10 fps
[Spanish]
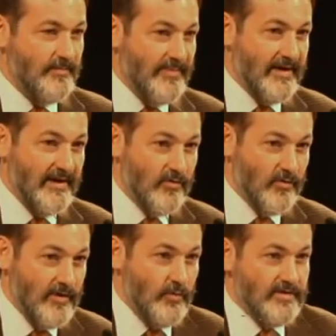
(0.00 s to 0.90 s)
para algo
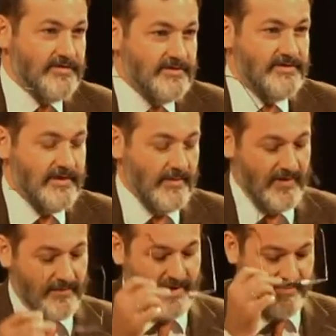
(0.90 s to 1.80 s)
que no existía
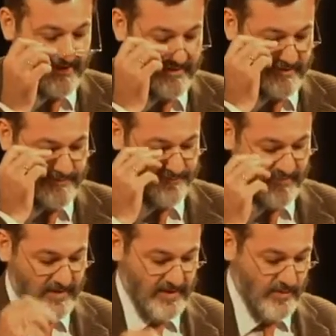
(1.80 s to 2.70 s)
previamente?
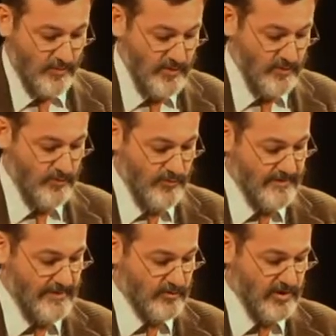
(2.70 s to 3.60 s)
Bueno, pues
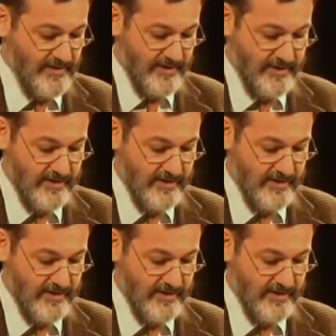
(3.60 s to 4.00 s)
vamos a ver,